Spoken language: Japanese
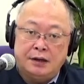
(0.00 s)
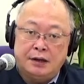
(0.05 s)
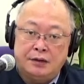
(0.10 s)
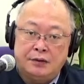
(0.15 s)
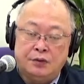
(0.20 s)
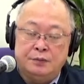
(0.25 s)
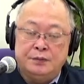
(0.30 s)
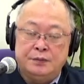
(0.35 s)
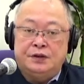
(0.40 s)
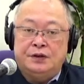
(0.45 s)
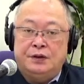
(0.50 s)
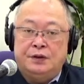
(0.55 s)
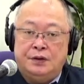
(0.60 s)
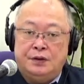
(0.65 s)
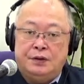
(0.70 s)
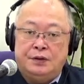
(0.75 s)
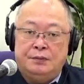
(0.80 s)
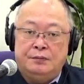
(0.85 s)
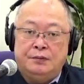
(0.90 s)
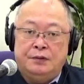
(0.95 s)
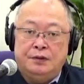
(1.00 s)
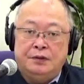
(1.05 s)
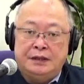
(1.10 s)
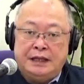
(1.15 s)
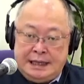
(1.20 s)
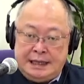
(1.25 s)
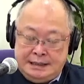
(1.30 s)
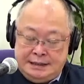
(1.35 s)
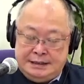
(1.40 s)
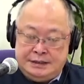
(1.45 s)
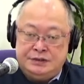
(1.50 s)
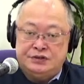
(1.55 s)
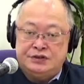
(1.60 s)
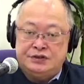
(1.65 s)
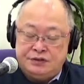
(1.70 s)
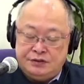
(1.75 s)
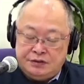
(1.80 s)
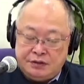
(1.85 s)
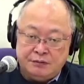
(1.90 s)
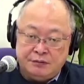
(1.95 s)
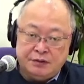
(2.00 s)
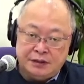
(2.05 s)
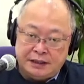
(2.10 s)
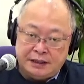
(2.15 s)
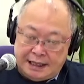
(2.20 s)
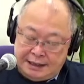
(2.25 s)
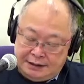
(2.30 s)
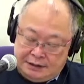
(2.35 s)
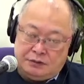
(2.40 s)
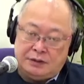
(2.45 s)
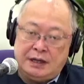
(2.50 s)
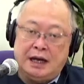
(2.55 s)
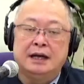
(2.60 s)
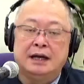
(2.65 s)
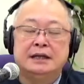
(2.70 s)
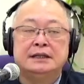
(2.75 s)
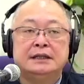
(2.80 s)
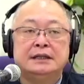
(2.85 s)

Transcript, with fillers: ゴミの問題、収集の問題とか、